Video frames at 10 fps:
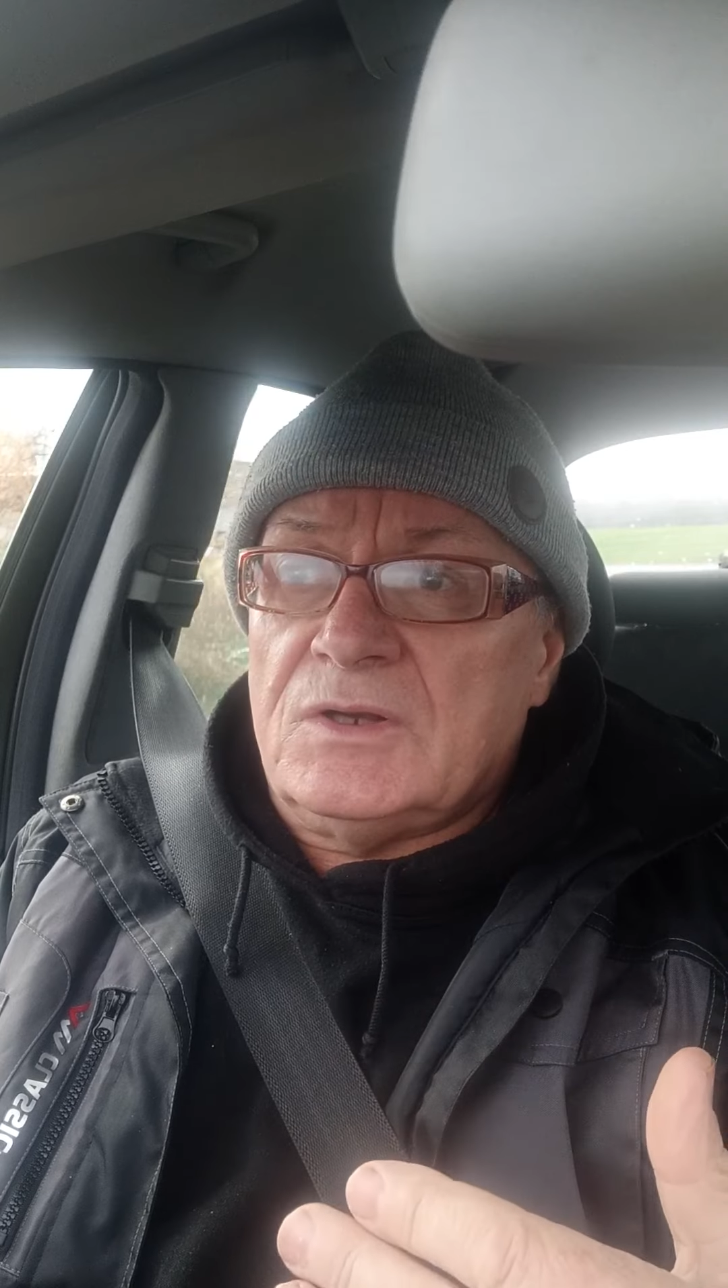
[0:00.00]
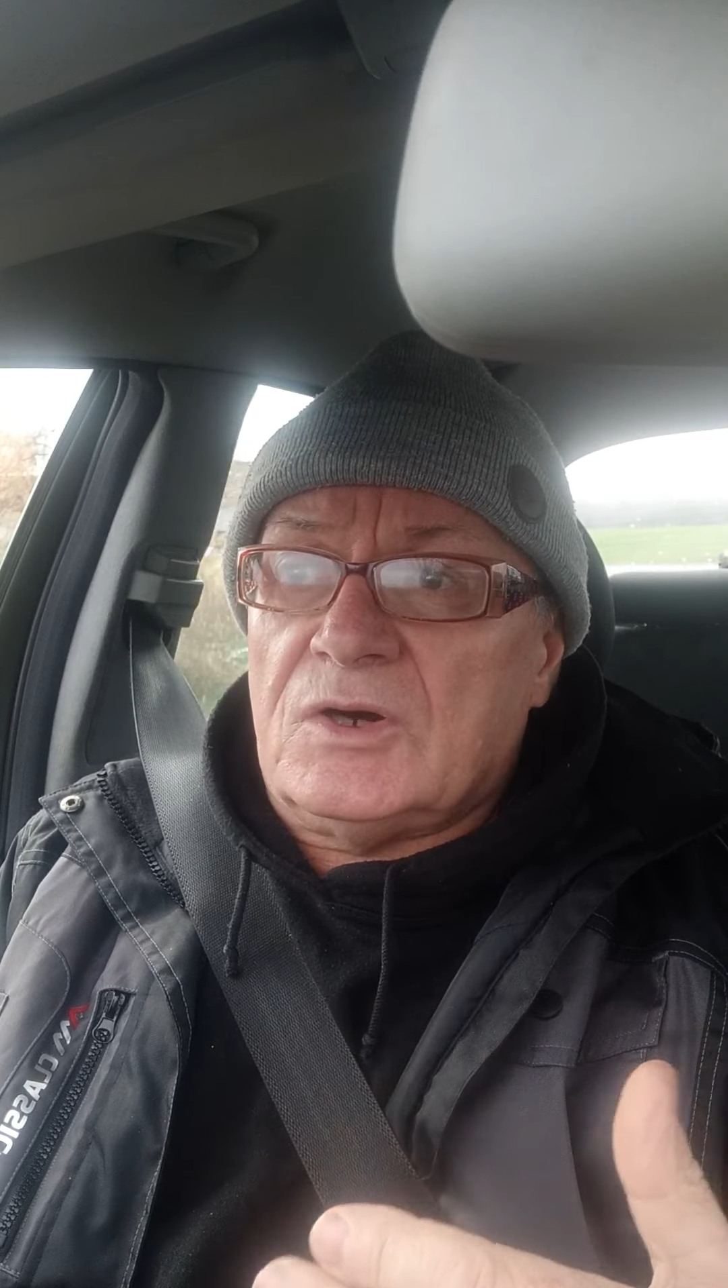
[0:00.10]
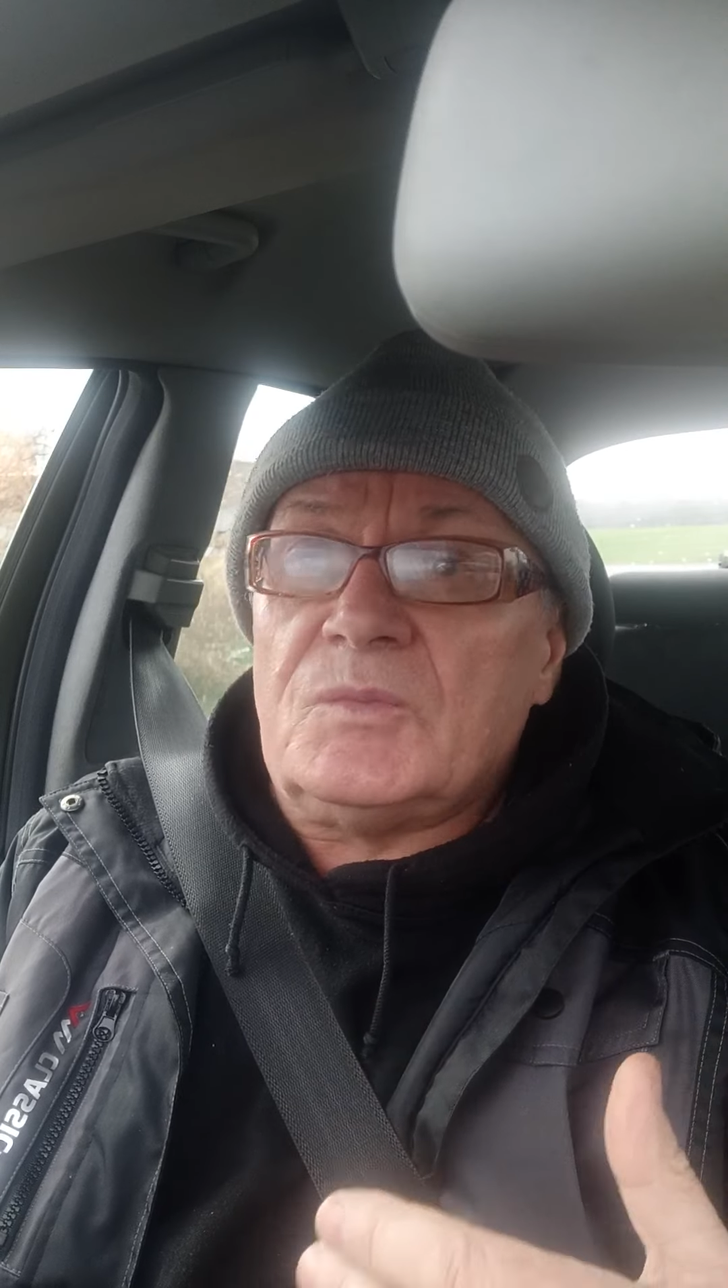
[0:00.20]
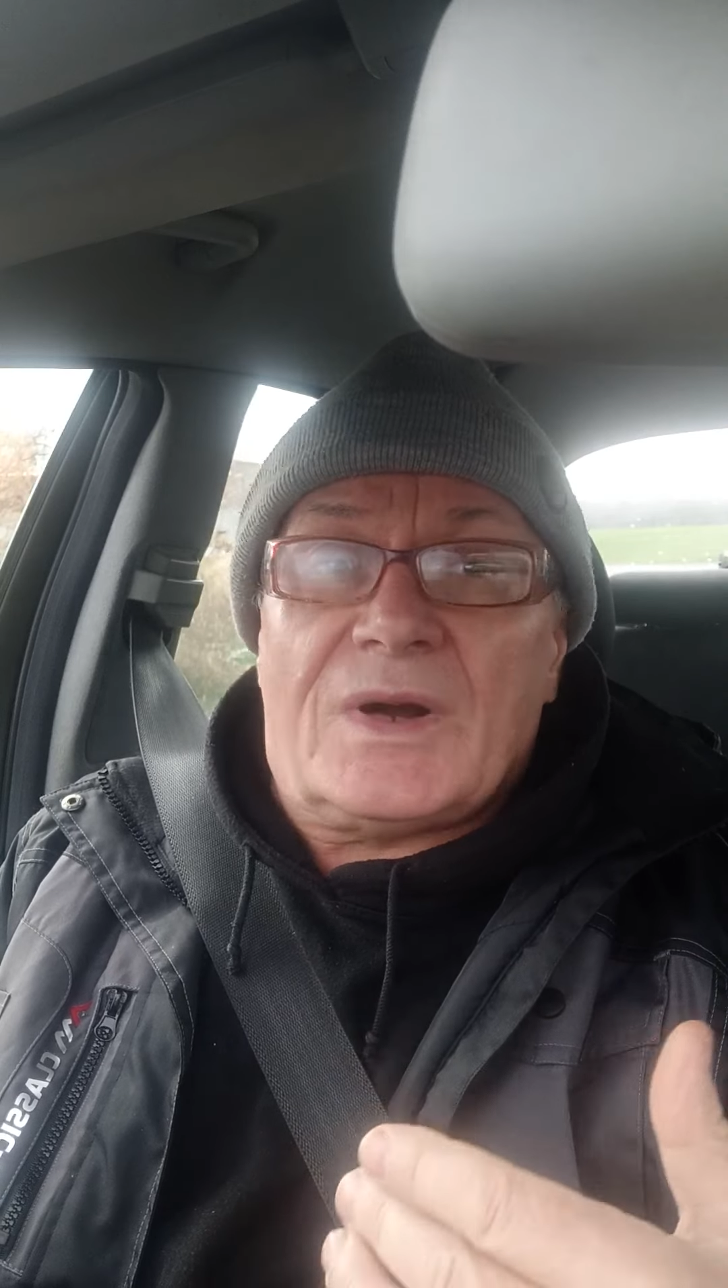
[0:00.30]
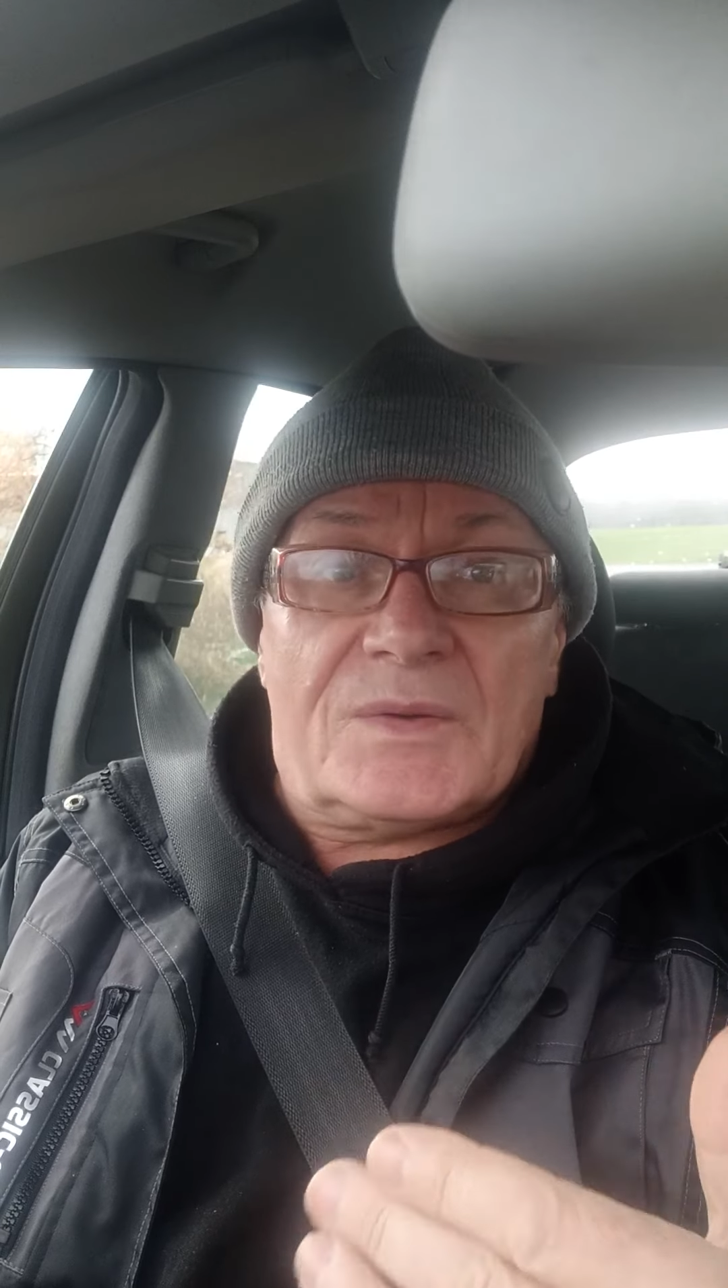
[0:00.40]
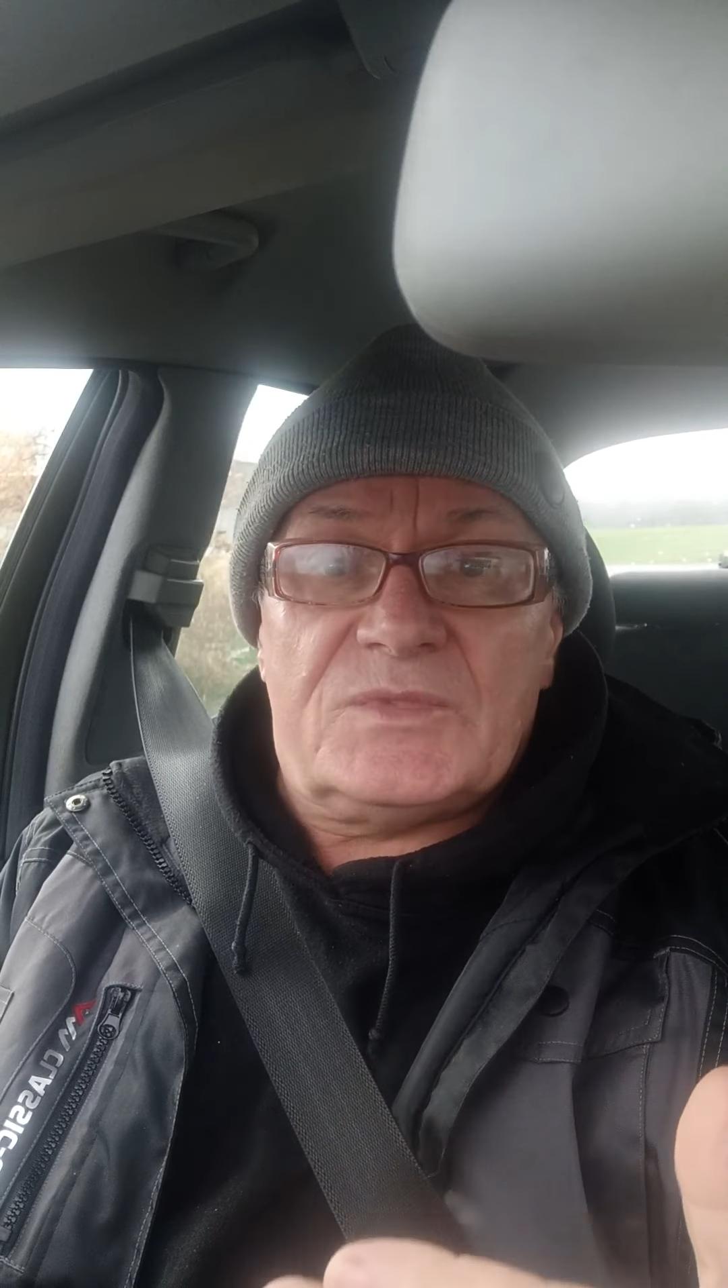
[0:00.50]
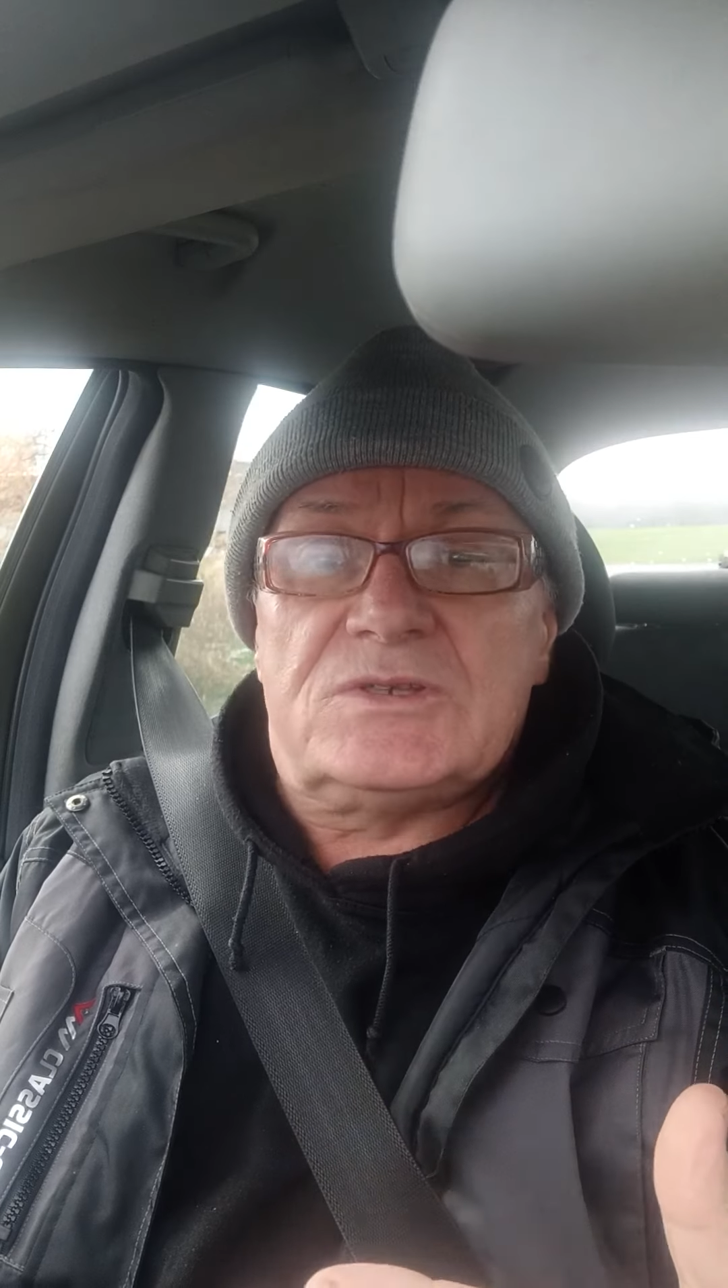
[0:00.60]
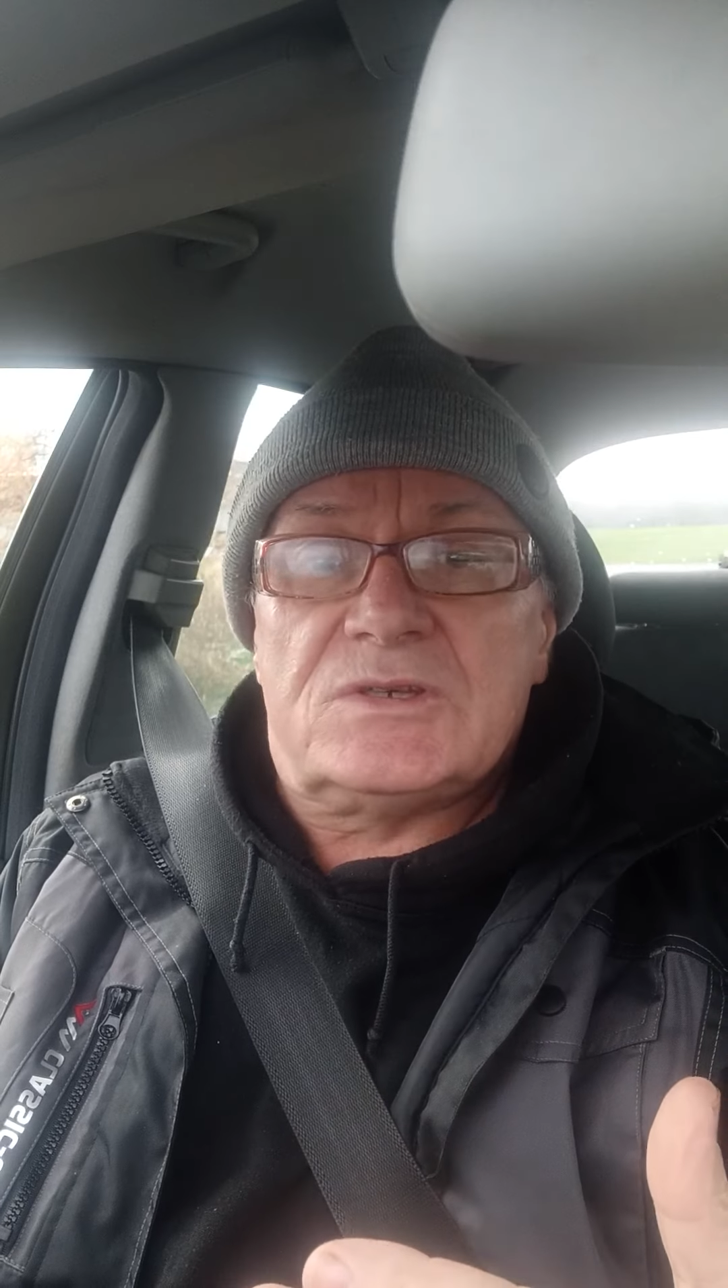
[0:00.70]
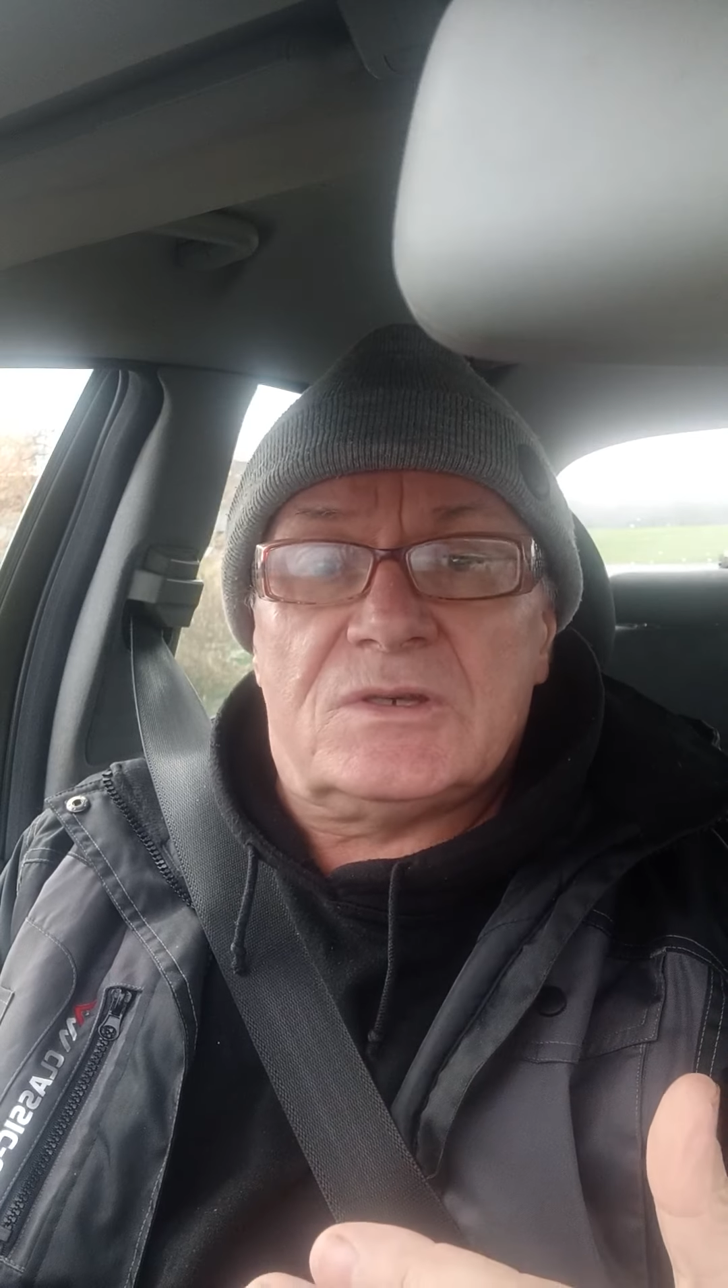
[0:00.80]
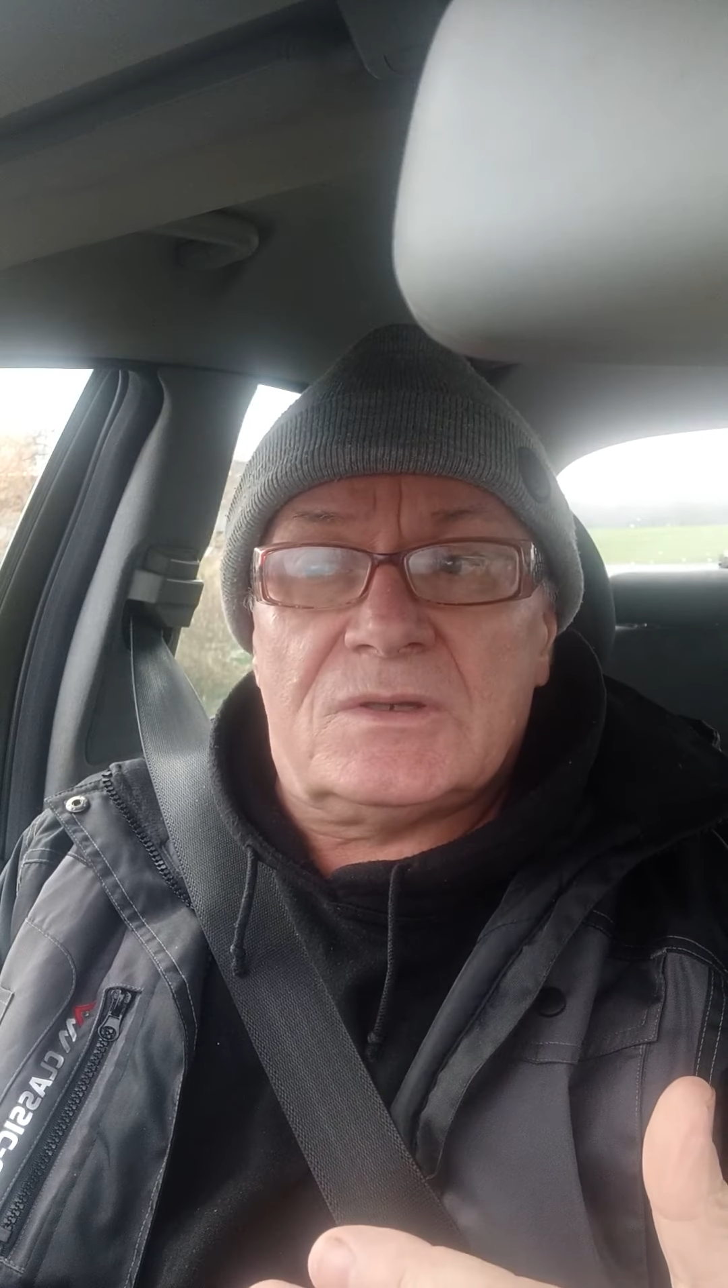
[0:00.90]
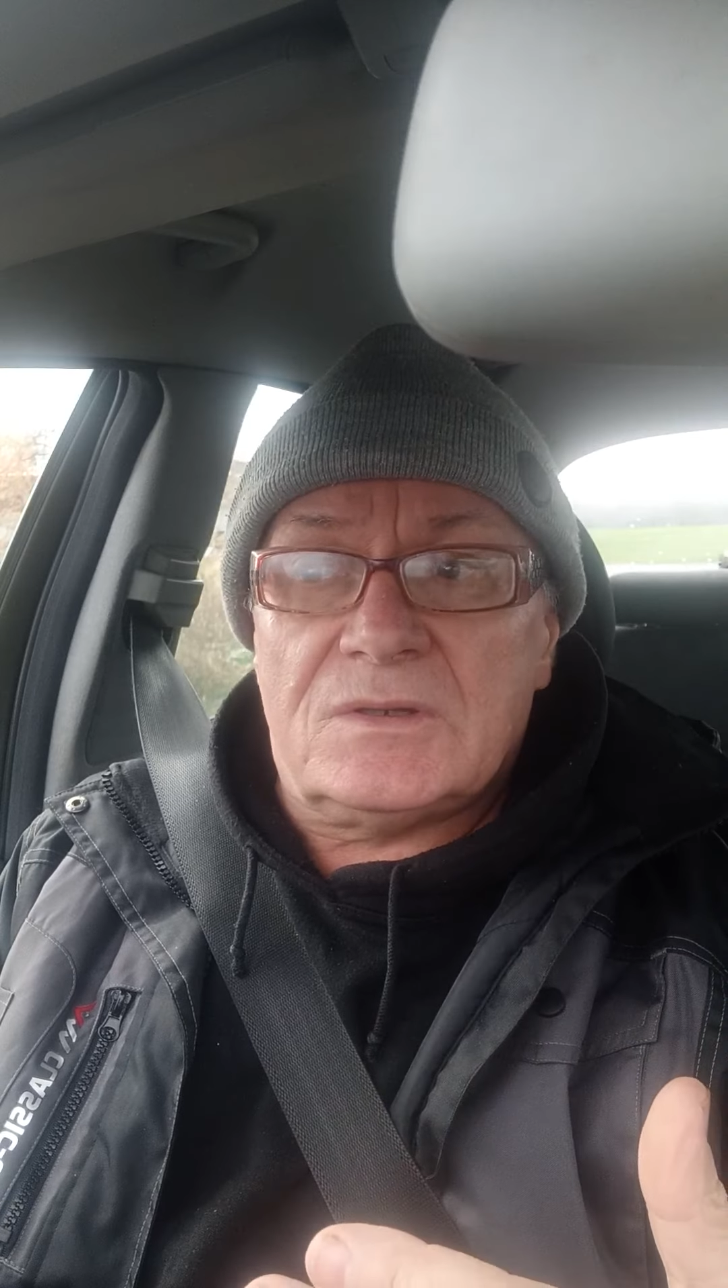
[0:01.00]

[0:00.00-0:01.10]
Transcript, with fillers: omamić